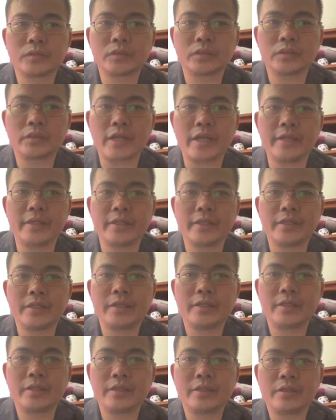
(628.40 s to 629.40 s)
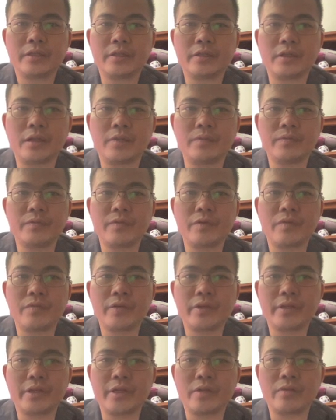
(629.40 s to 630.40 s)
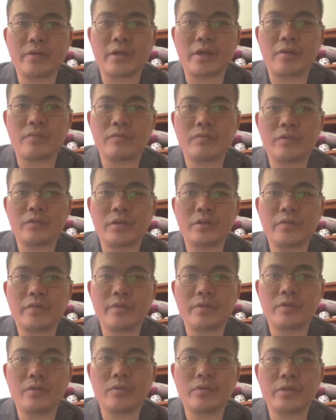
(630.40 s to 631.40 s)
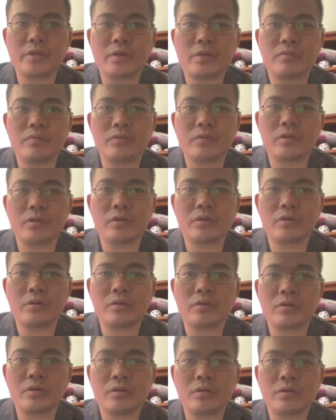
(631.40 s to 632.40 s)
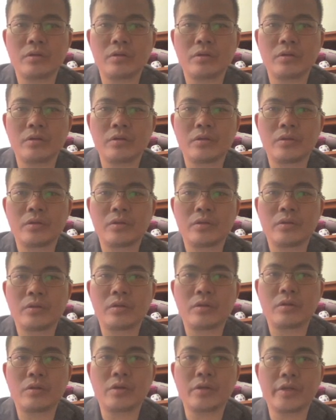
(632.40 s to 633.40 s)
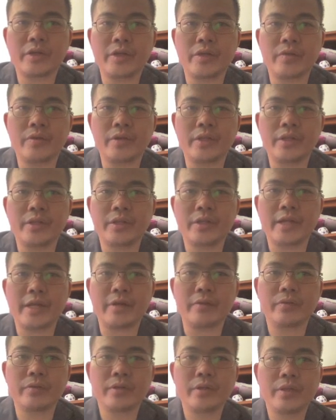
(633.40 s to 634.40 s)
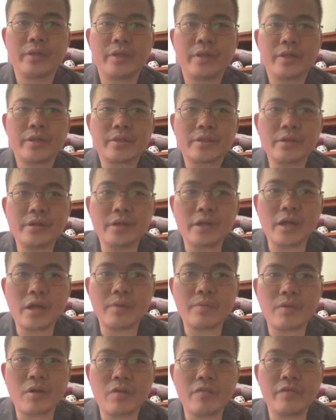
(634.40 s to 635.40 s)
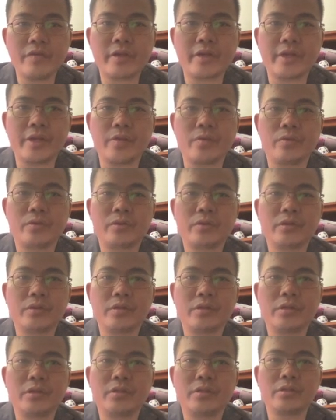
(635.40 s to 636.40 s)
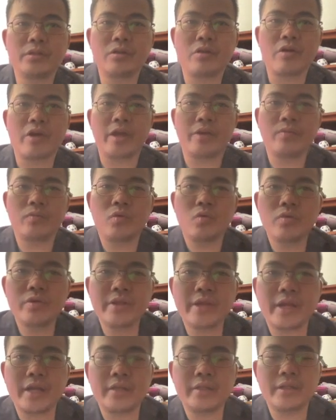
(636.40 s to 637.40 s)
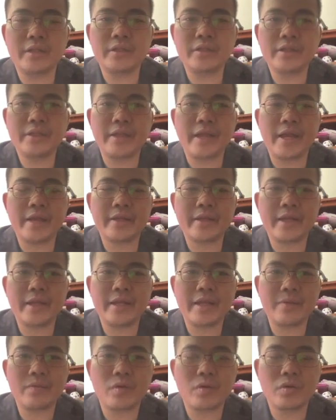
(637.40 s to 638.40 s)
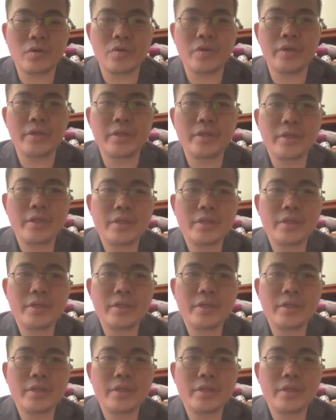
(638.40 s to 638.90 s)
Đây, trường hợp có Việt Kiều là ông à, ví dụ như ông à, Hoàng Kiều thì như thế nào? Trường hợp có Việt Kiều, người nước ngoài muốn nhận những đứa trẻ này làm con nuôi,